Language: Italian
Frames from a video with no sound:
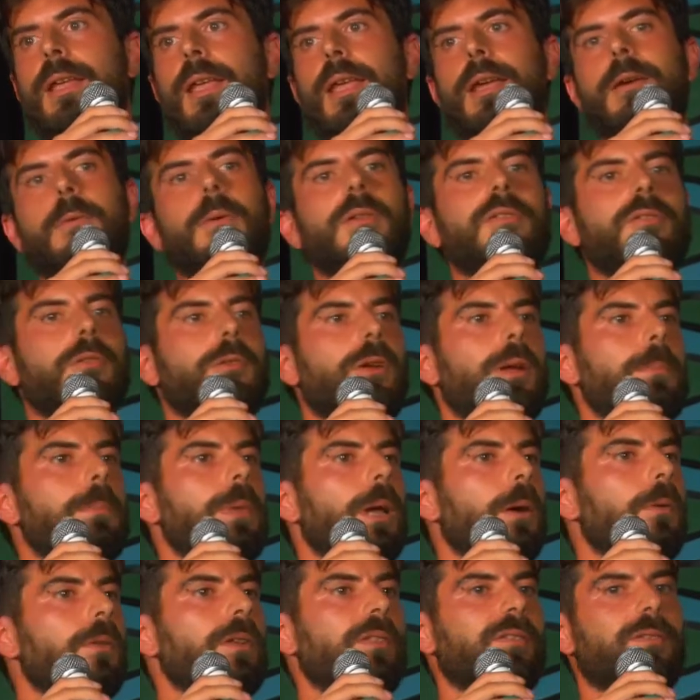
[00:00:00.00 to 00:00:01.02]
e questo
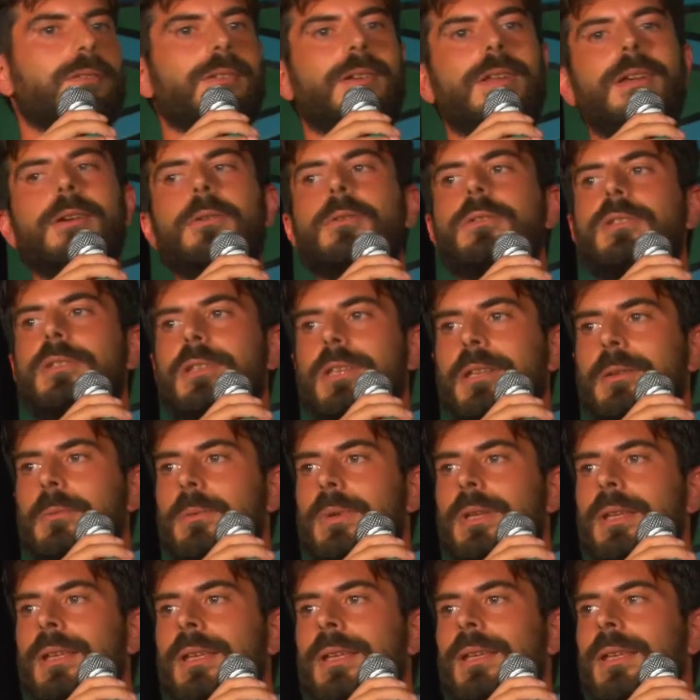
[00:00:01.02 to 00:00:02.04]
l'abbiamo visto nei
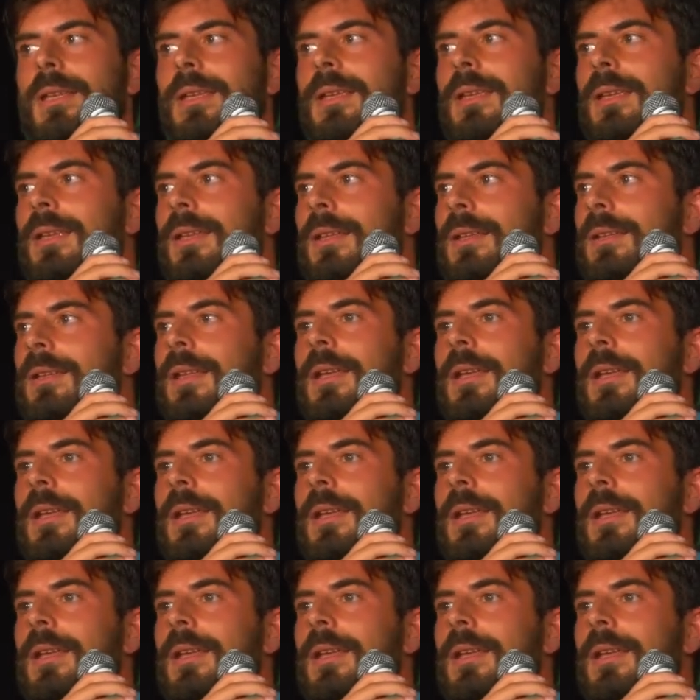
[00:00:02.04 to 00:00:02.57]
continui,